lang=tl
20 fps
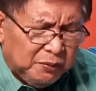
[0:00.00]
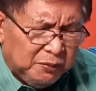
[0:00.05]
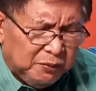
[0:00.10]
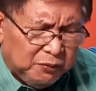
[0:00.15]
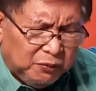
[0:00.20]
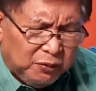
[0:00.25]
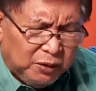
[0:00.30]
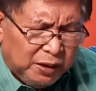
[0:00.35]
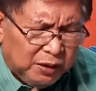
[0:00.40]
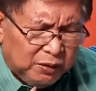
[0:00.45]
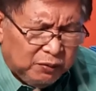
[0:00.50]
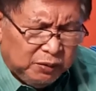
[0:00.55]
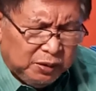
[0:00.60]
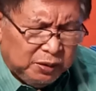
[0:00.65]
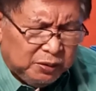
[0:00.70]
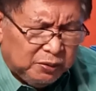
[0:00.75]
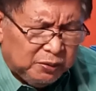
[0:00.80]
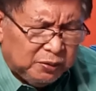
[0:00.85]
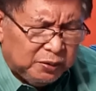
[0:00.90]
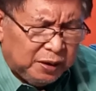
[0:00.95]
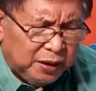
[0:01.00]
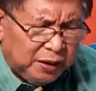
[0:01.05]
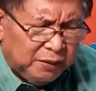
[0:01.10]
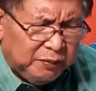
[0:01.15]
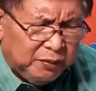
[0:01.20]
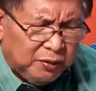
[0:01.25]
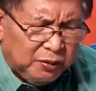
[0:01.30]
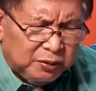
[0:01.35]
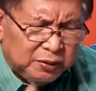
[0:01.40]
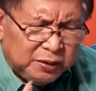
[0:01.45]
while we don't have
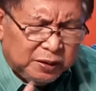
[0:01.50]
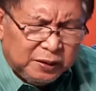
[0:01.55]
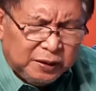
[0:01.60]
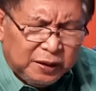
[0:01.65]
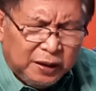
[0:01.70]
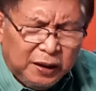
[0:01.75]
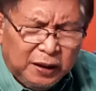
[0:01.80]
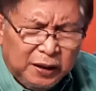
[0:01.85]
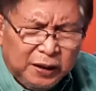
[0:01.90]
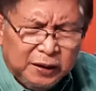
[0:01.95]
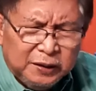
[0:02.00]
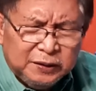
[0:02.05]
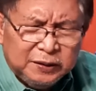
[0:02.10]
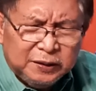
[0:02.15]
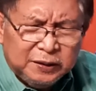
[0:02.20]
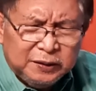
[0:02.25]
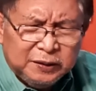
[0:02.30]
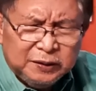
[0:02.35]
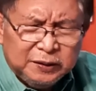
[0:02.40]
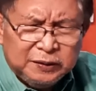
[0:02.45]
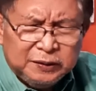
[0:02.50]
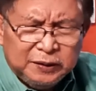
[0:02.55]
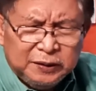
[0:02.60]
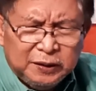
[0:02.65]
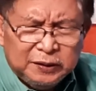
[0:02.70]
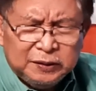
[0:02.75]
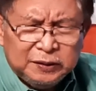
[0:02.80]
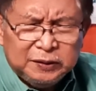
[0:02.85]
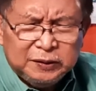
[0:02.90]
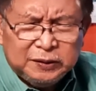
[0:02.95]
all the knowledge that is
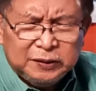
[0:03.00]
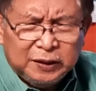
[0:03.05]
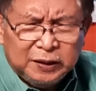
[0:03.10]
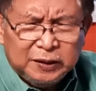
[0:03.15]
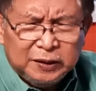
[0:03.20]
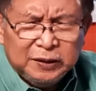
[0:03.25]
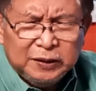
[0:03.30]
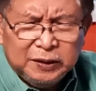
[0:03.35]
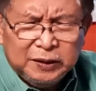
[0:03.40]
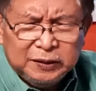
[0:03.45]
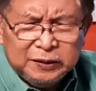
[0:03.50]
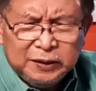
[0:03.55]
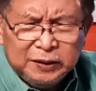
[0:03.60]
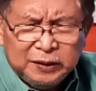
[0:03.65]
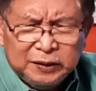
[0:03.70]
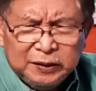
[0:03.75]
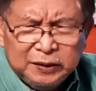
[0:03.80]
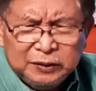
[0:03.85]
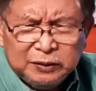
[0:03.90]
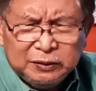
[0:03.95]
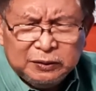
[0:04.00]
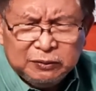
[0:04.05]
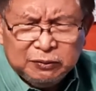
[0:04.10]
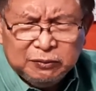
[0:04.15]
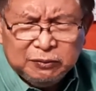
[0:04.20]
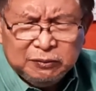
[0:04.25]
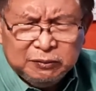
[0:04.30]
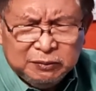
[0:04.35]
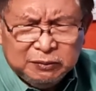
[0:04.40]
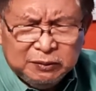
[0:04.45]
necessary and that is
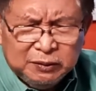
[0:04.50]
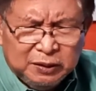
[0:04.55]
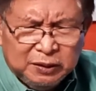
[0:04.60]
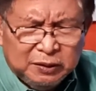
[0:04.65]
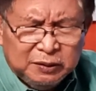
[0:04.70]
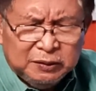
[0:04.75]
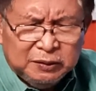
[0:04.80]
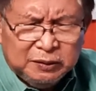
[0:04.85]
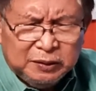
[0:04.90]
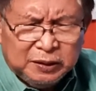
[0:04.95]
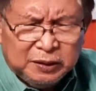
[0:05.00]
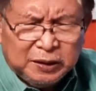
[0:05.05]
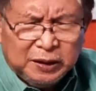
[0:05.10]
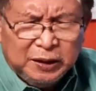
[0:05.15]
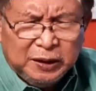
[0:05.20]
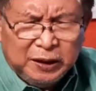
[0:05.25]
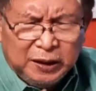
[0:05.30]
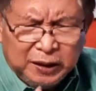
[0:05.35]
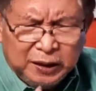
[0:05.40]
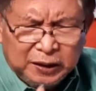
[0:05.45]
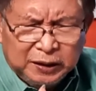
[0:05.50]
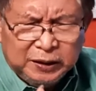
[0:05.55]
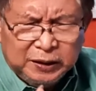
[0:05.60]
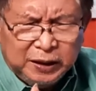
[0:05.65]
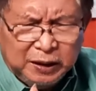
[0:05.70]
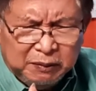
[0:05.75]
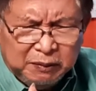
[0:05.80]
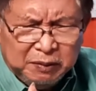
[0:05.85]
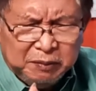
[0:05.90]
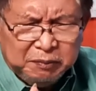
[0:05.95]
na kailangan
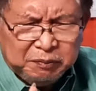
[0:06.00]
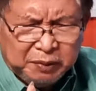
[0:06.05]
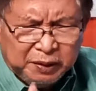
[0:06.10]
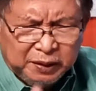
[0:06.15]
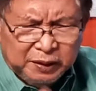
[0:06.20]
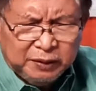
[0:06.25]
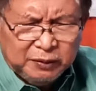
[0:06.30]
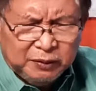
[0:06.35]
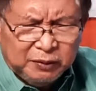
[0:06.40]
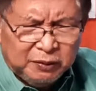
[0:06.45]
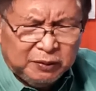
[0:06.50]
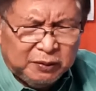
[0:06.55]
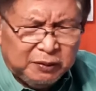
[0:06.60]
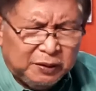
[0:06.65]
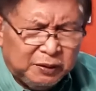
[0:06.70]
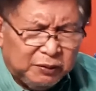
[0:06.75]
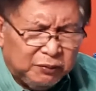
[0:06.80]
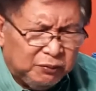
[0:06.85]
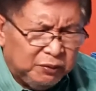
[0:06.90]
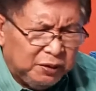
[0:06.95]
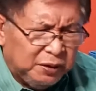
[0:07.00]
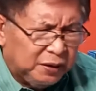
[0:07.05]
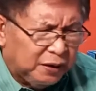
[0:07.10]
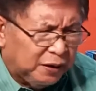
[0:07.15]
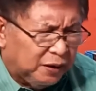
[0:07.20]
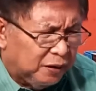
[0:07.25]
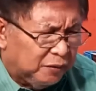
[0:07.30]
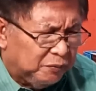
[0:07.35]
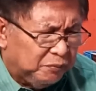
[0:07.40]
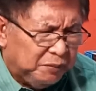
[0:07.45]
namin Panginoon and we
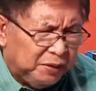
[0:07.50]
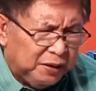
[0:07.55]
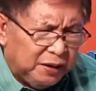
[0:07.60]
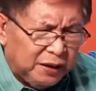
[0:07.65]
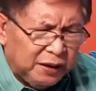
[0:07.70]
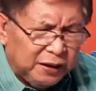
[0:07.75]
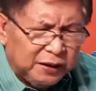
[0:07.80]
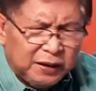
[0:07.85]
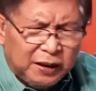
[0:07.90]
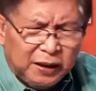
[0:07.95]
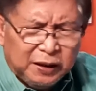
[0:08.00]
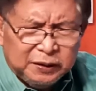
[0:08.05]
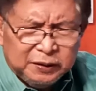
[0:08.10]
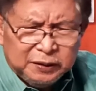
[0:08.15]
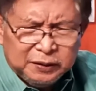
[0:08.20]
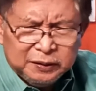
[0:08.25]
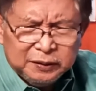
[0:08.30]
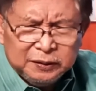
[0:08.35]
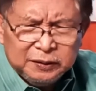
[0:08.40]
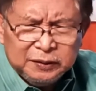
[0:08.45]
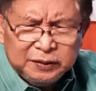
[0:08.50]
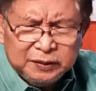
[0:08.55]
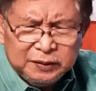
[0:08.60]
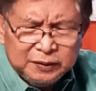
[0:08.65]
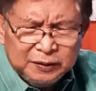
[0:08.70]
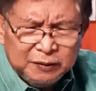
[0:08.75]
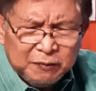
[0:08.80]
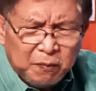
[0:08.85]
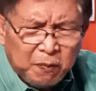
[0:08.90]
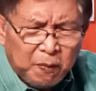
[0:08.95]
cannot be like others